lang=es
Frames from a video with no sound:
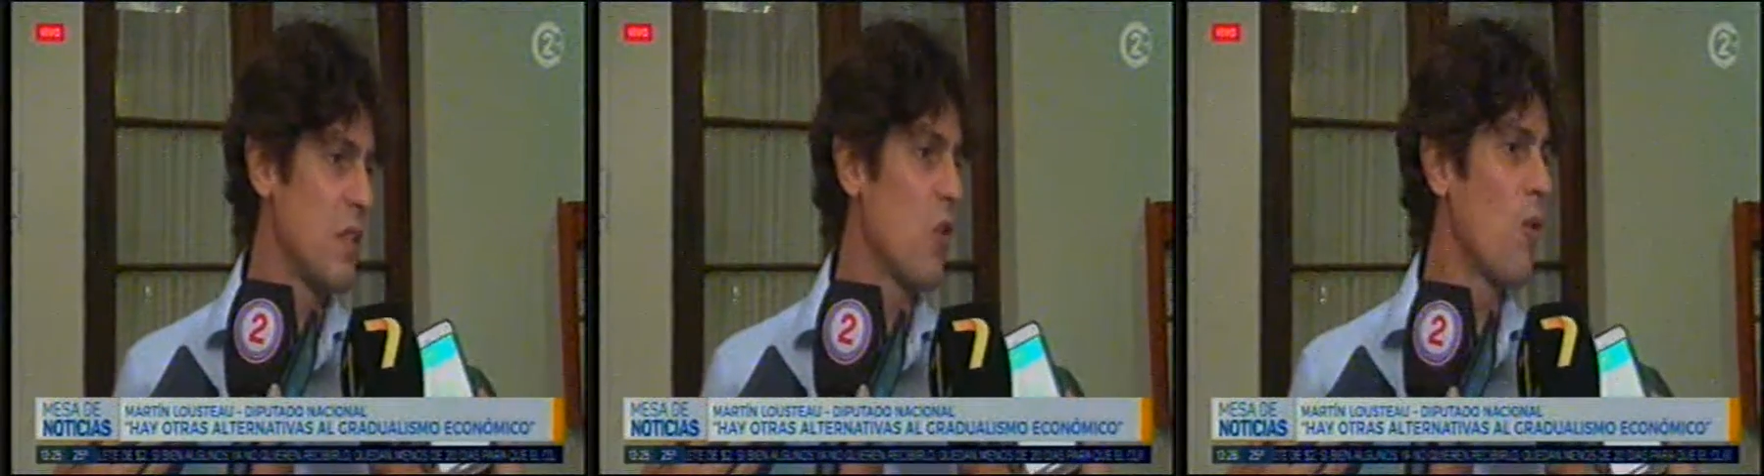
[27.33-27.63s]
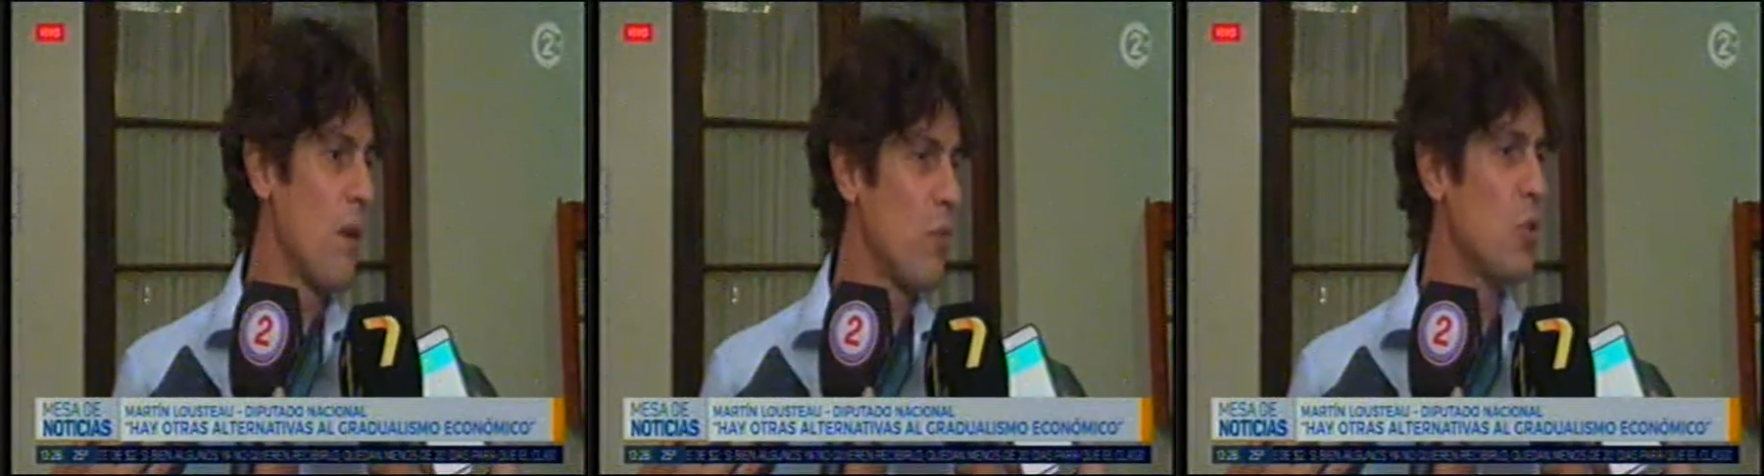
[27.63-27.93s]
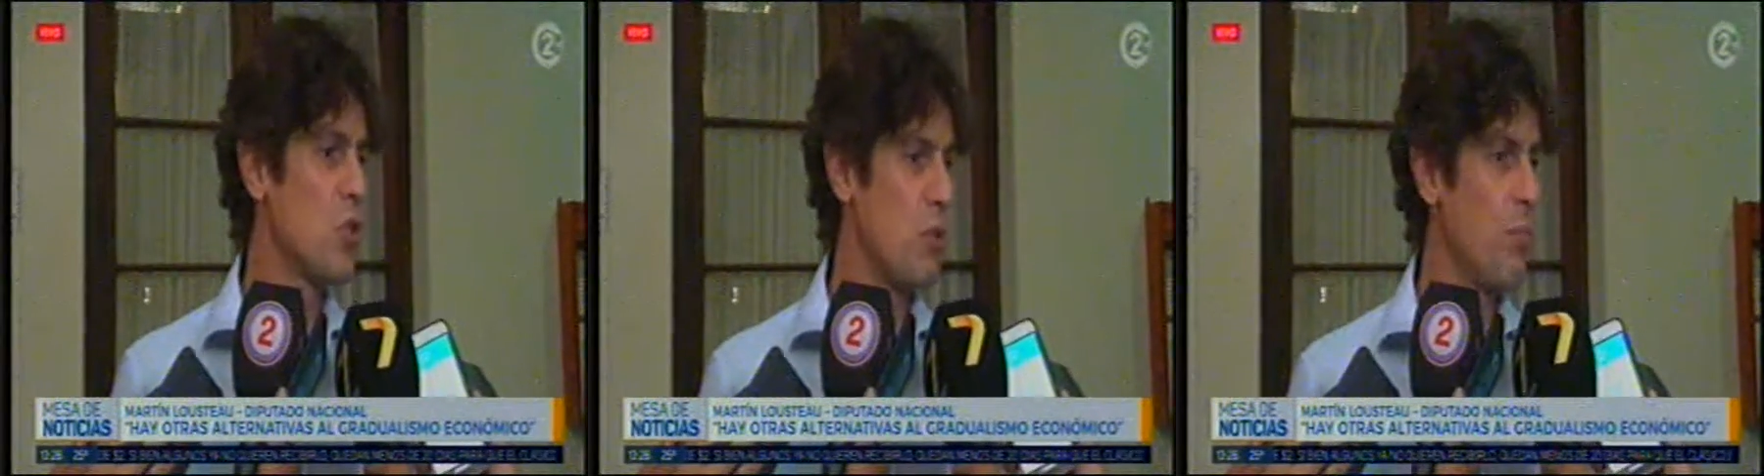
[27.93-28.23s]
que te cobra
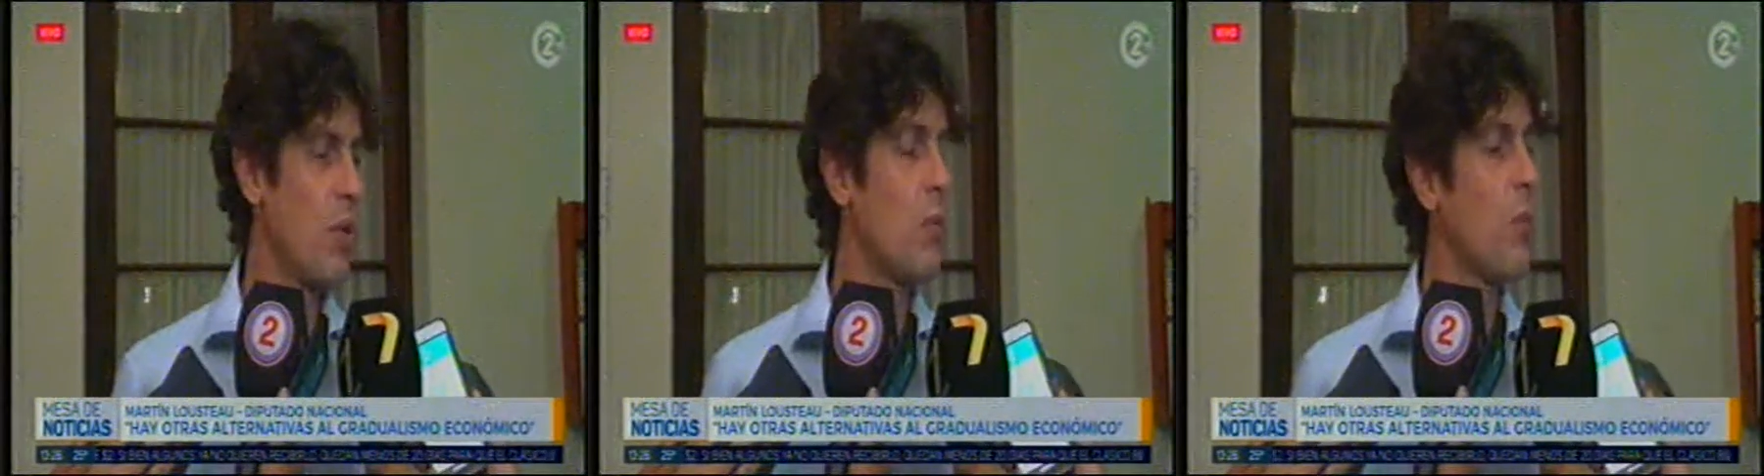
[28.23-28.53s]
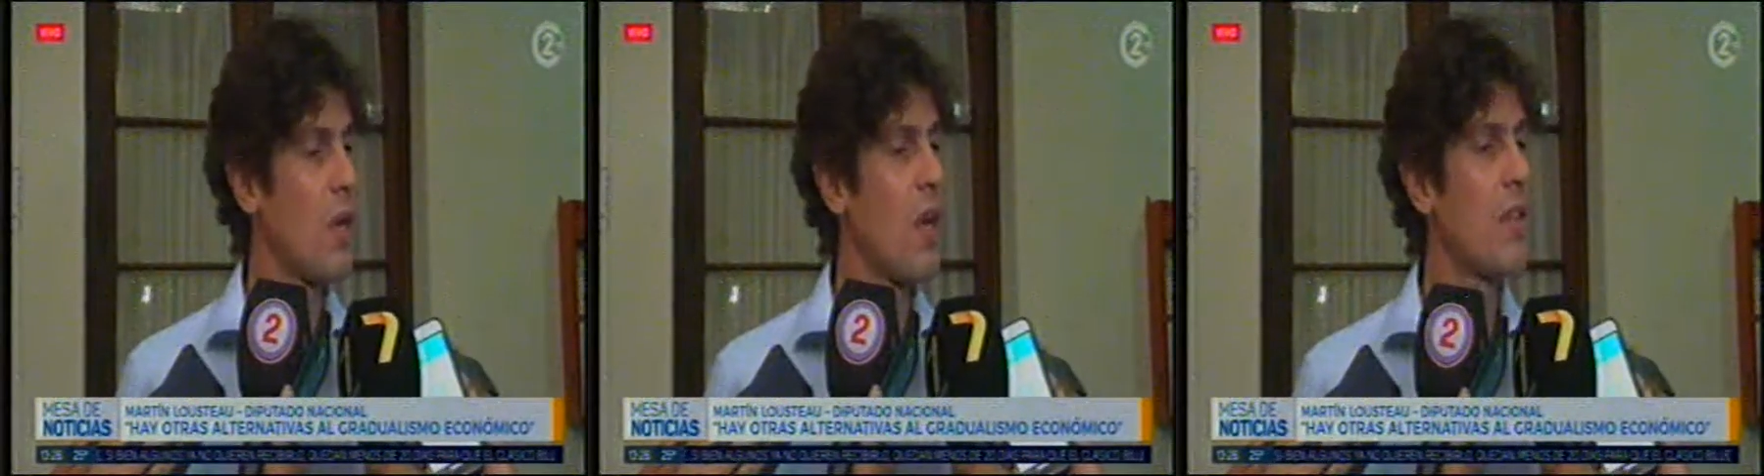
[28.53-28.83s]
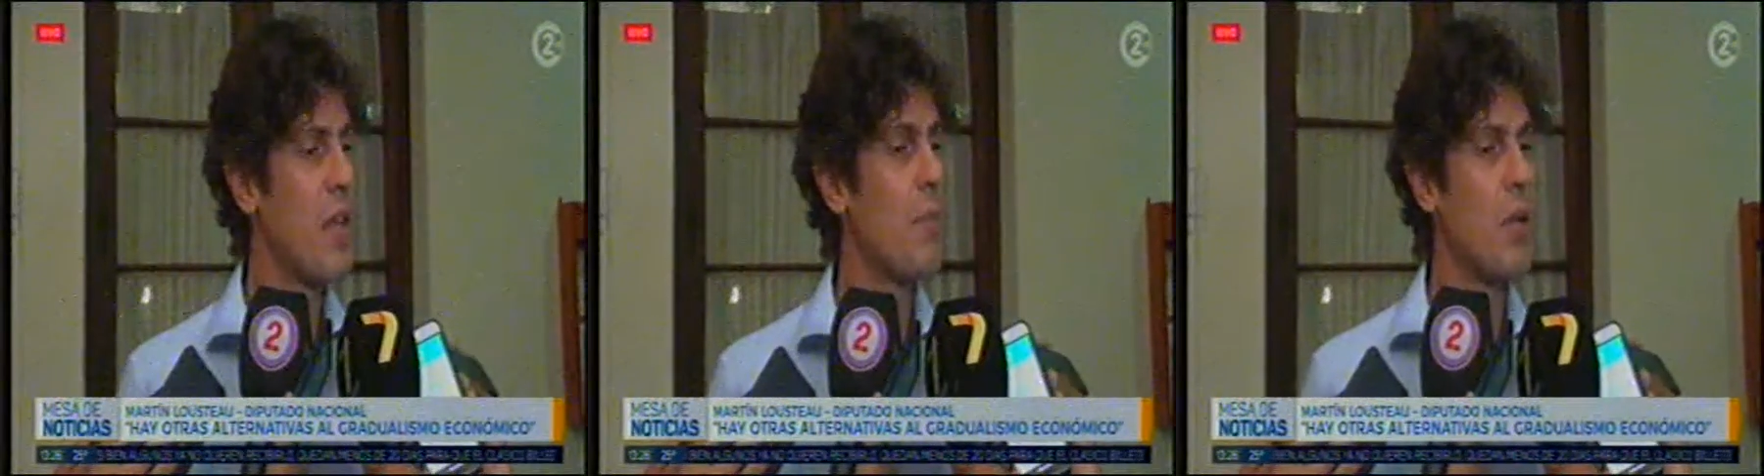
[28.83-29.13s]
muchos impuestos, pero cada
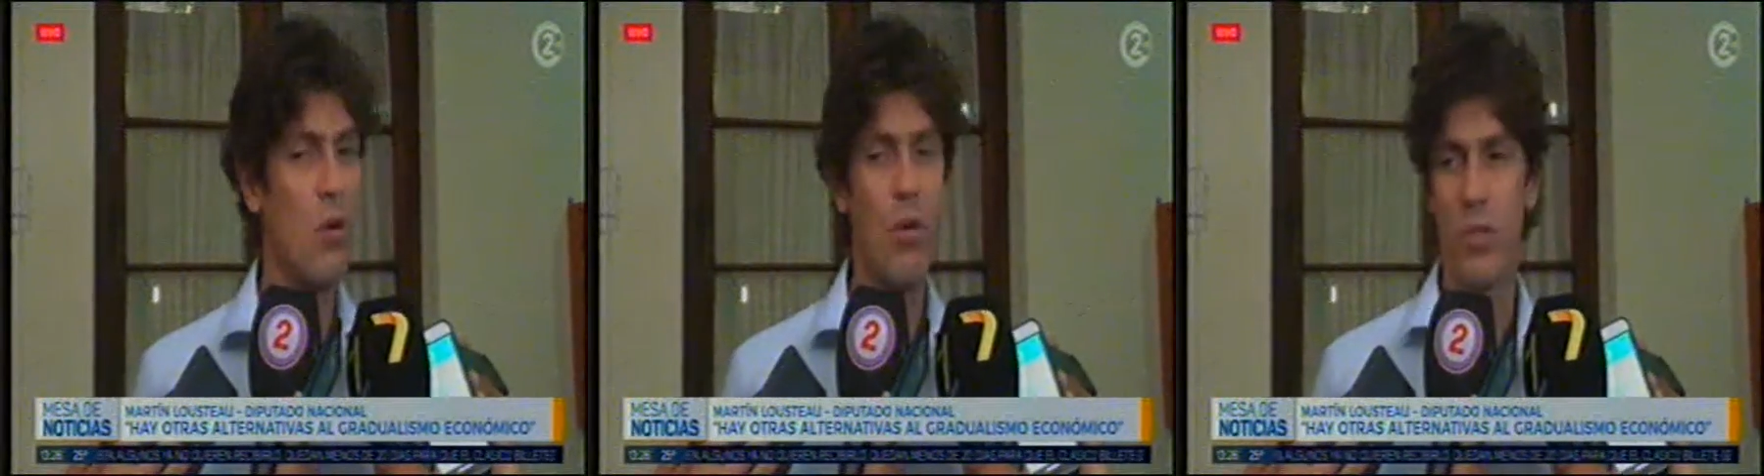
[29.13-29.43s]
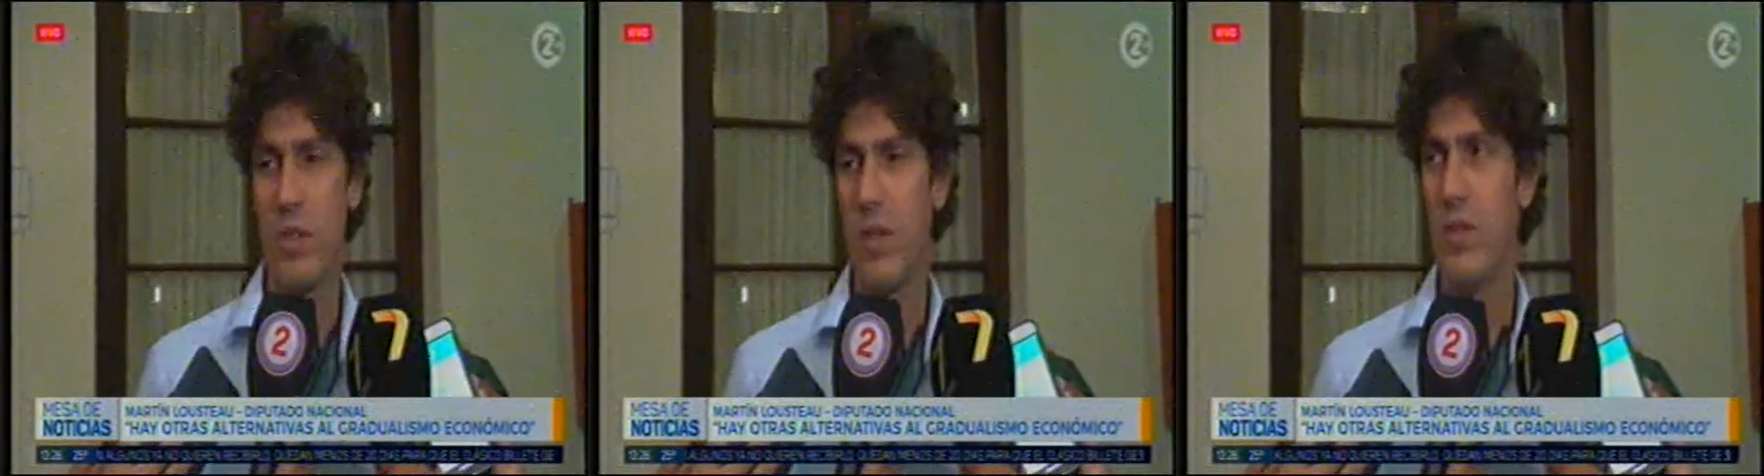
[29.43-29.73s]
vez te da menos cosas.